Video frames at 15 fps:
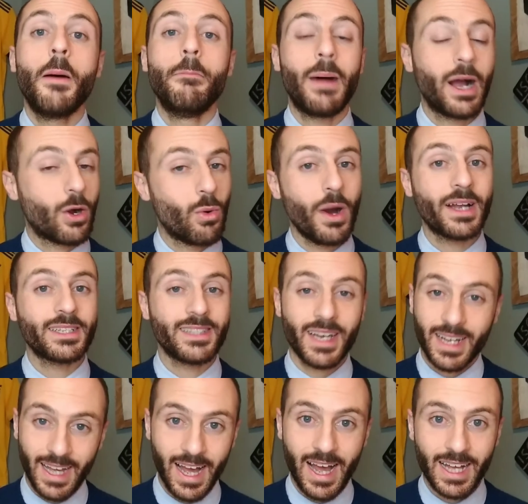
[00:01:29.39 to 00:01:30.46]
ma
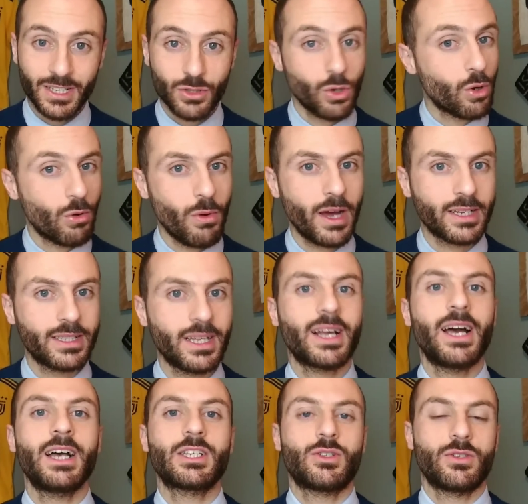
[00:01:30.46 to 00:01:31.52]
guarda caso, guarda
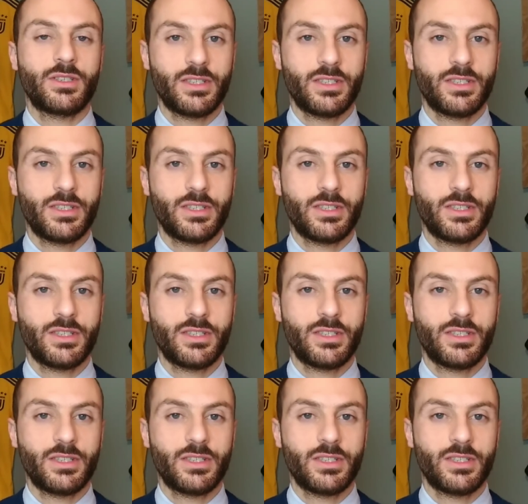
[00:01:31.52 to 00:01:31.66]
caso,